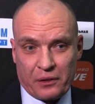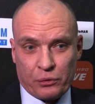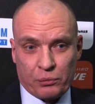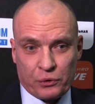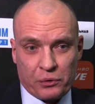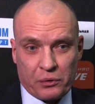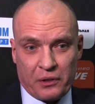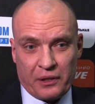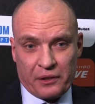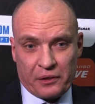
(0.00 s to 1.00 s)
Я думаю,
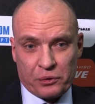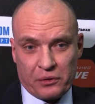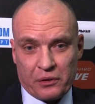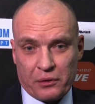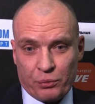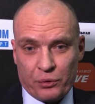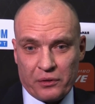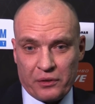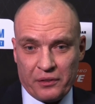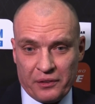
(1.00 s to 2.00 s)
что для них сегодня это
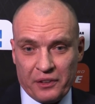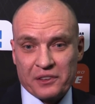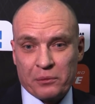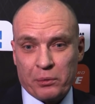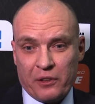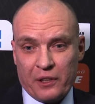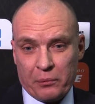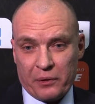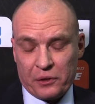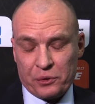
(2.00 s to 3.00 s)
будет незабываемое